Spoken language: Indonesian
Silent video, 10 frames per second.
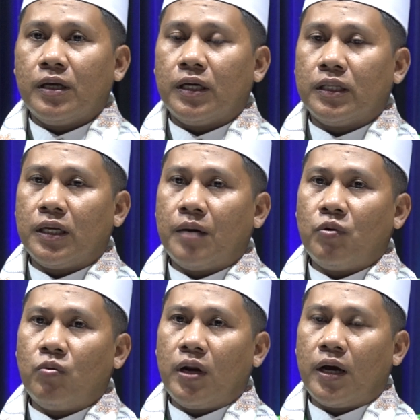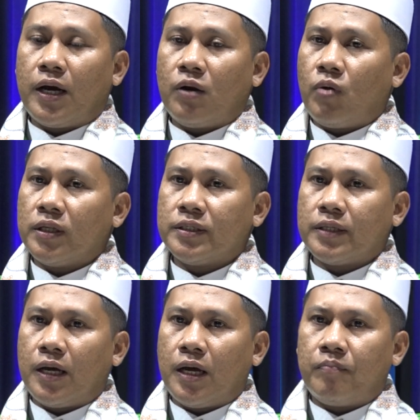Ketika menggunakan
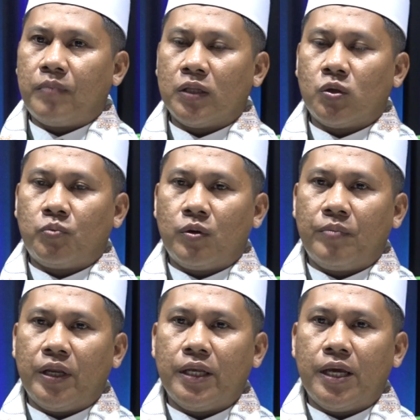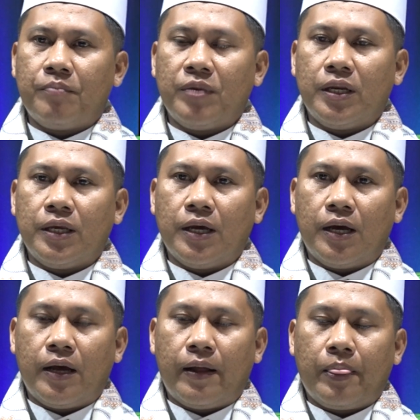WhatsApp ataupun
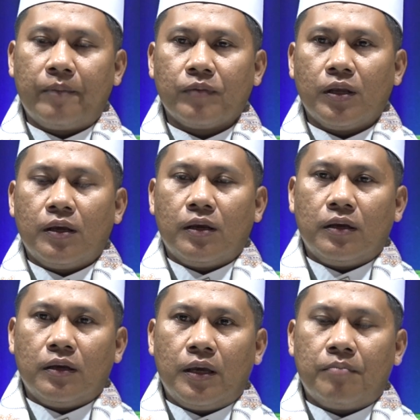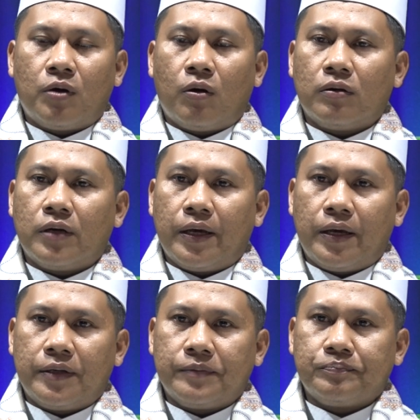media-media game
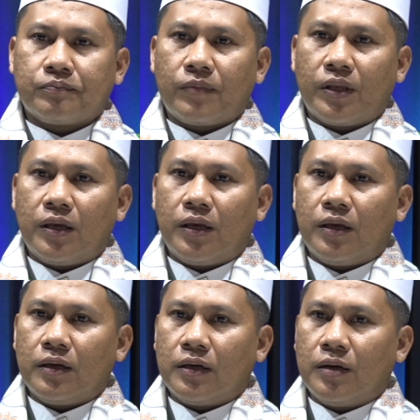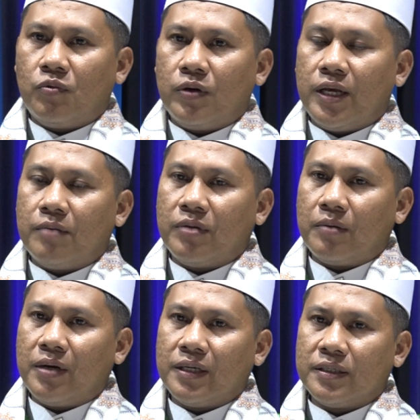online, kemudian
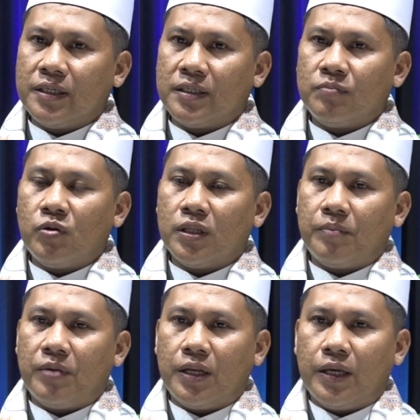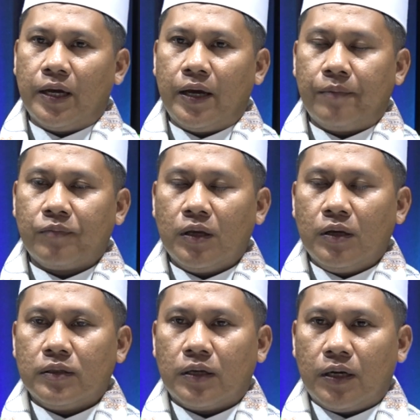berbasis multimedia,
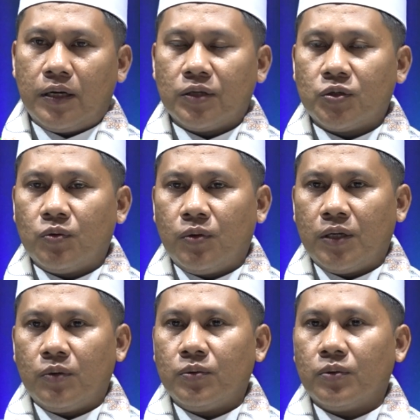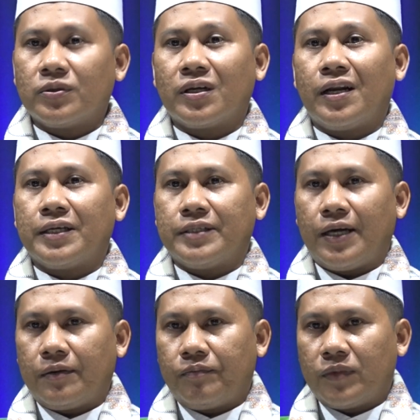terkadang sulit untuk
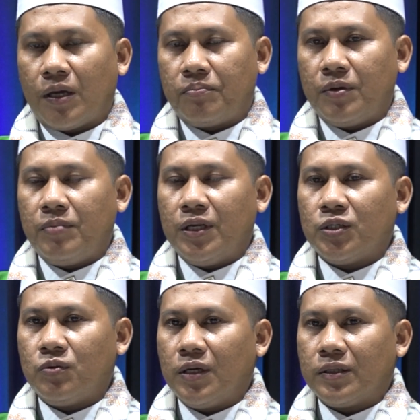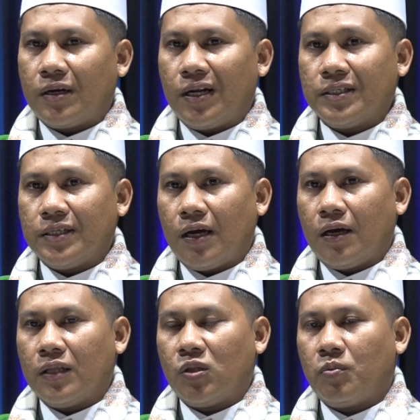terlacak. Tapi bila sudah terlacak
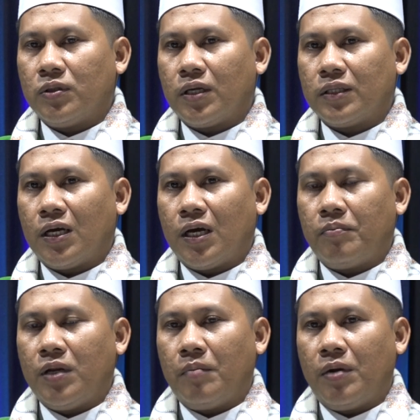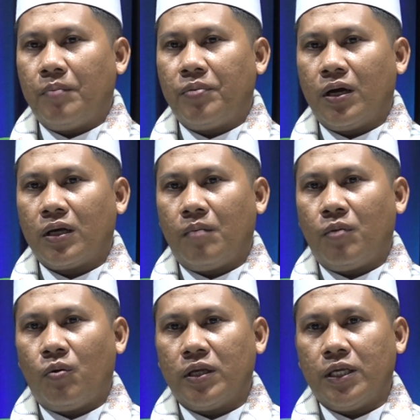ataupun tertangkap daripada pihak yang
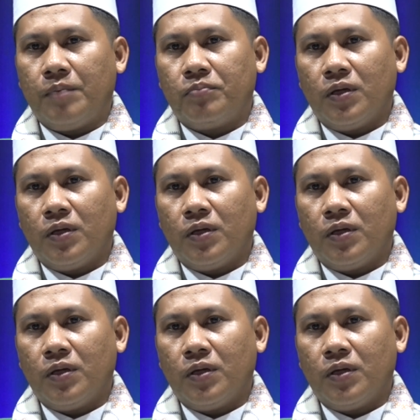berwajib,